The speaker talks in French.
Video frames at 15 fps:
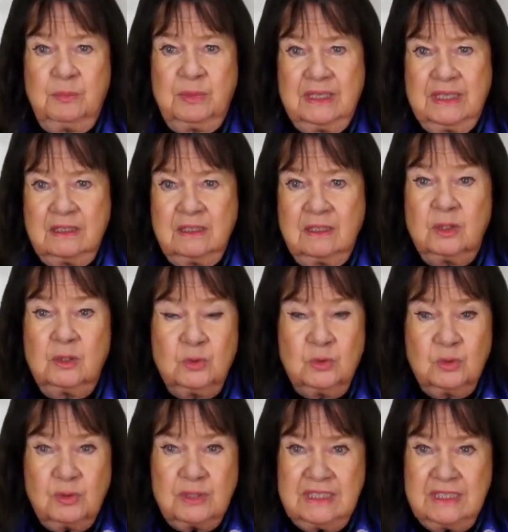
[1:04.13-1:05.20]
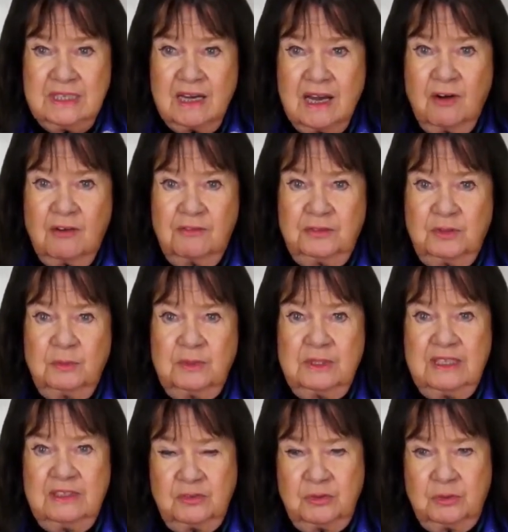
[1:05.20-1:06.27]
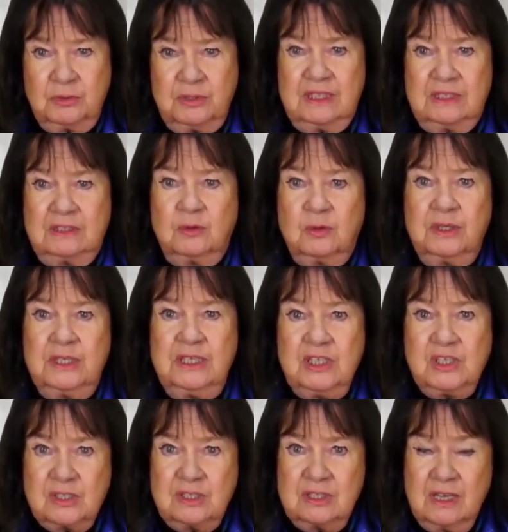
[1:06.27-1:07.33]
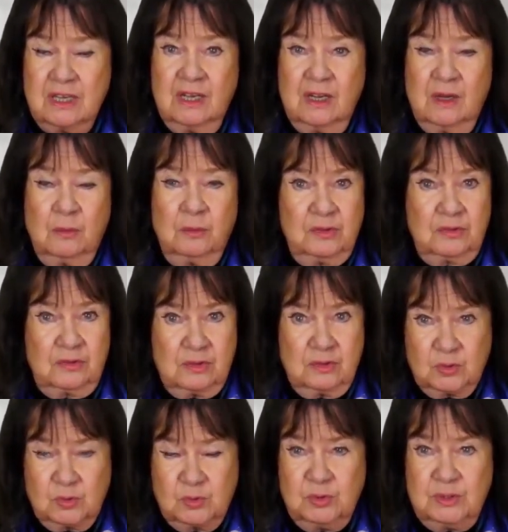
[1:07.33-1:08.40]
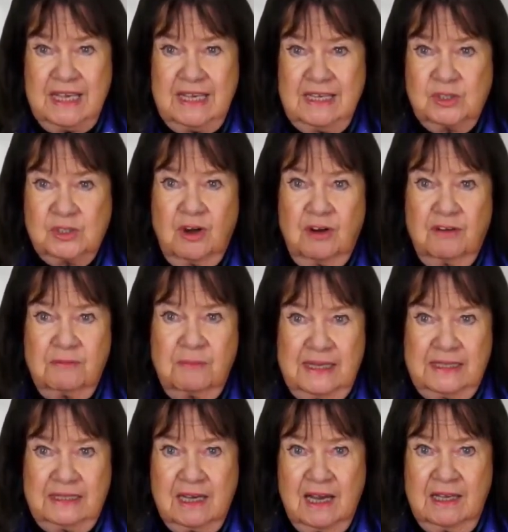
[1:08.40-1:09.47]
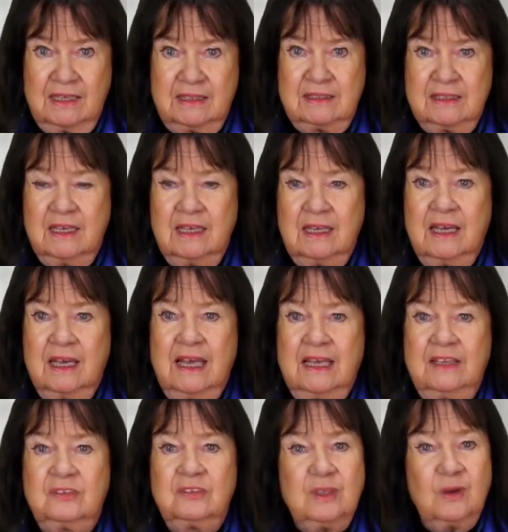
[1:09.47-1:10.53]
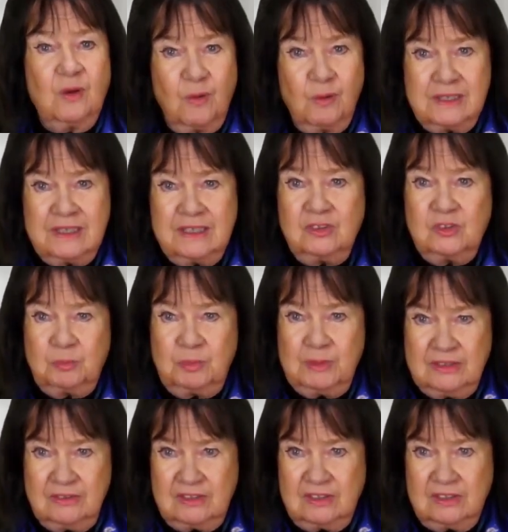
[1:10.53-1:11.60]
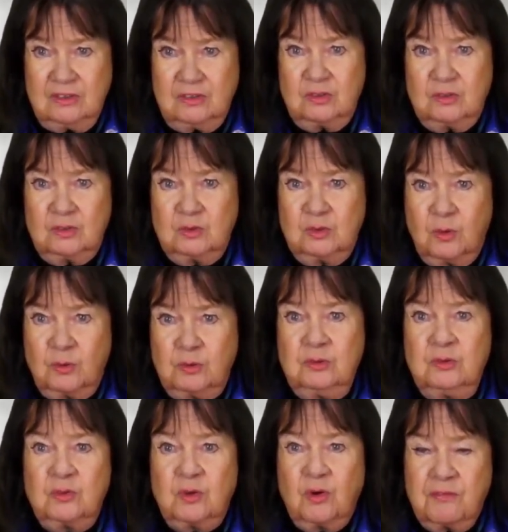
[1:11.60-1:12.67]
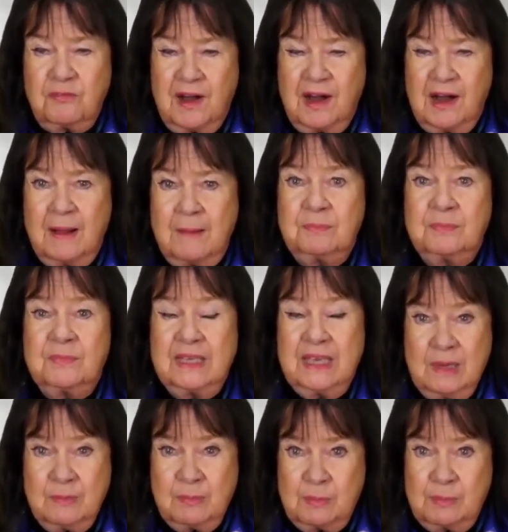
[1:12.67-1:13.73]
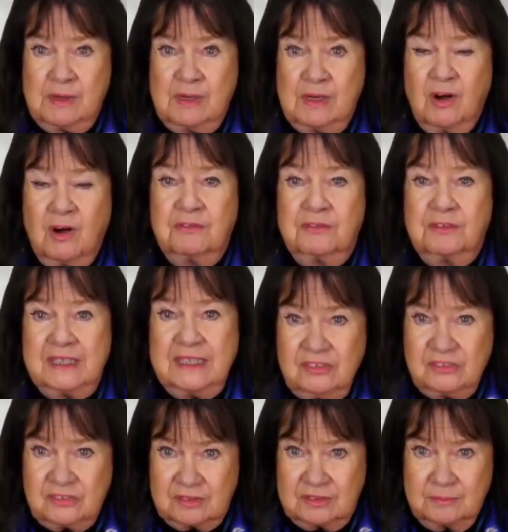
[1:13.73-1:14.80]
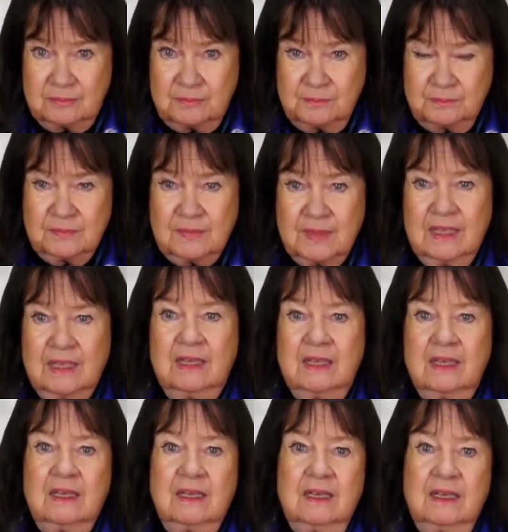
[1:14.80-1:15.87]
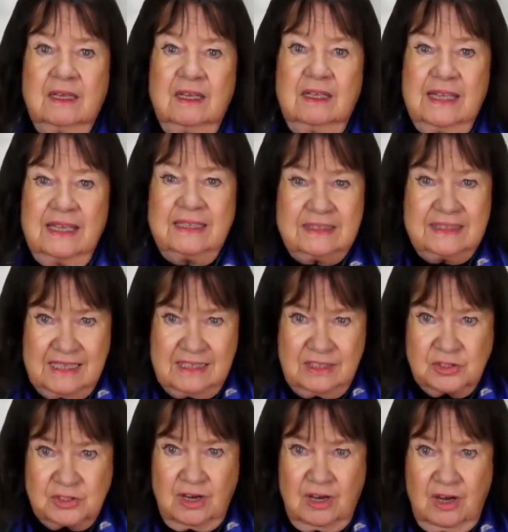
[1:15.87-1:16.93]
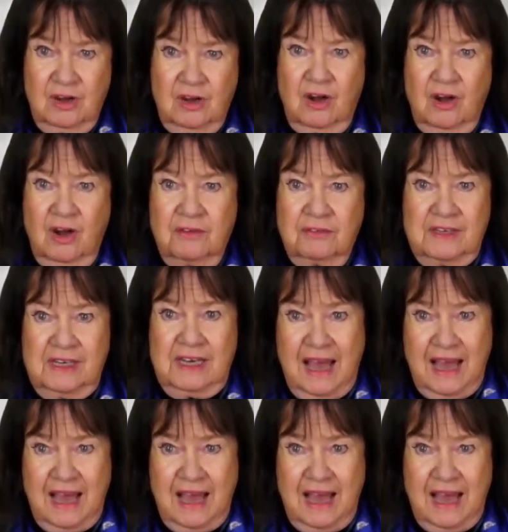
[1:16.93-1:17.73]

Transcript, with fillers: ère dans l'histoire humaine en cohésion avec la vraie nature du genre humain, c'est-à-dire notre capacité de raison. Ce danger d'une guerre à l'échelle internationale n'a pas commencé le 24 février de cette année.